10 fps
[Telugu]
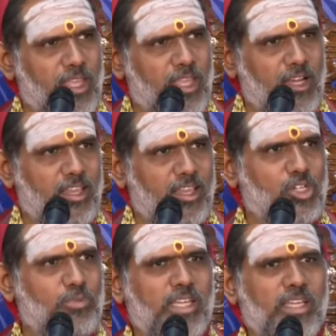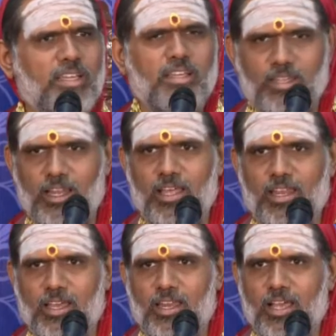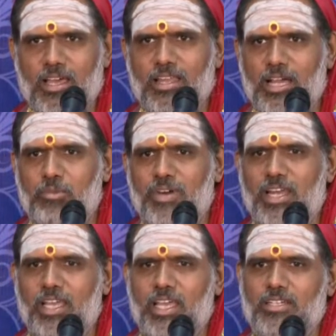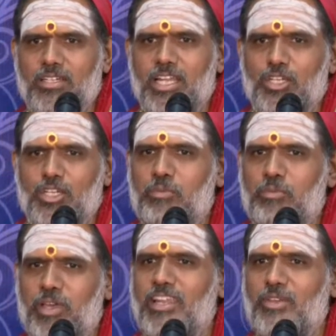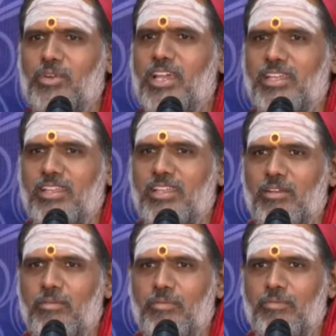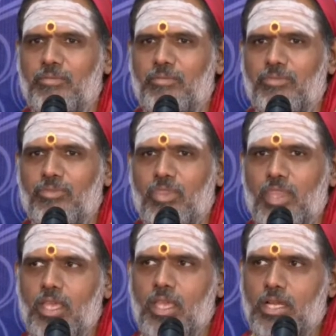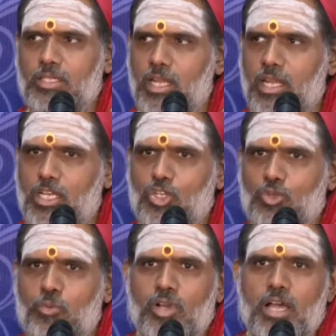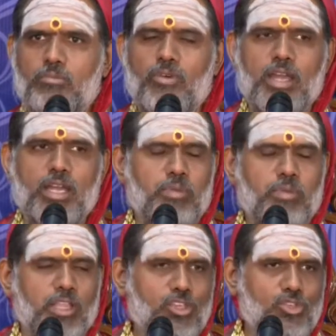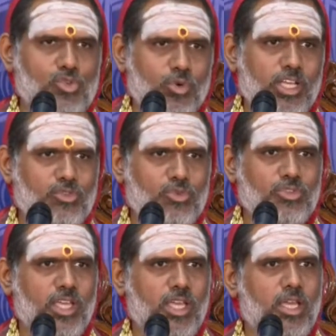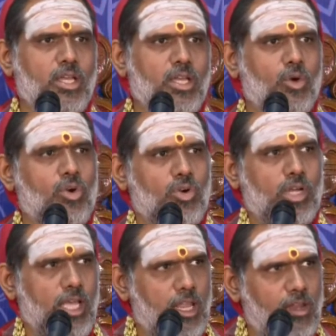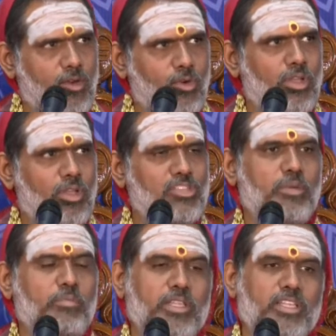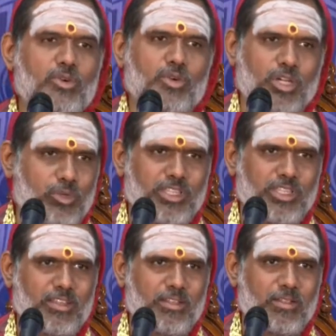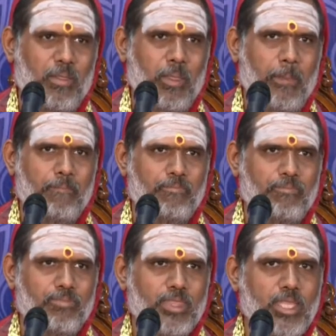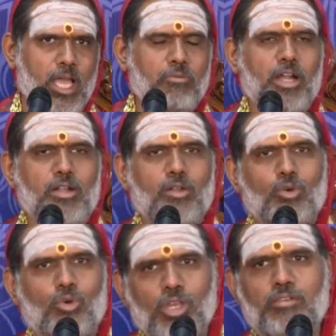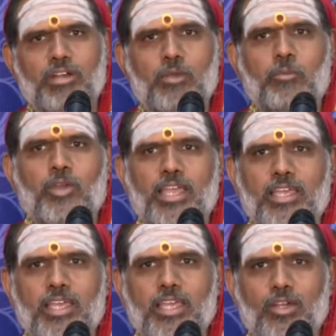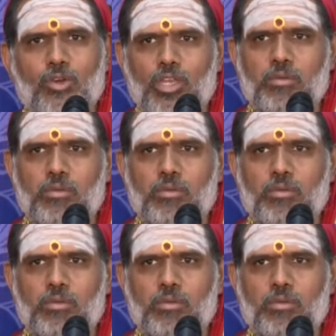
ఆదిలక్ష్మి ఇలా రకరకాలుగా అమ్మవార్లకి అష్టలక్ష్మి పేర్లన్నీ ఉన్నాయి కదా ఈ అష్టలక్ష్ములుగా అమ్మవారిని ప్రతి చోట చూసి ఒక్కొక్క నెలలో కొలిచే పద్ధతి ఒకటి ఉంది ఆ వాటిలో కొన్ని వెళ్ళిపోయాయి కొన్ని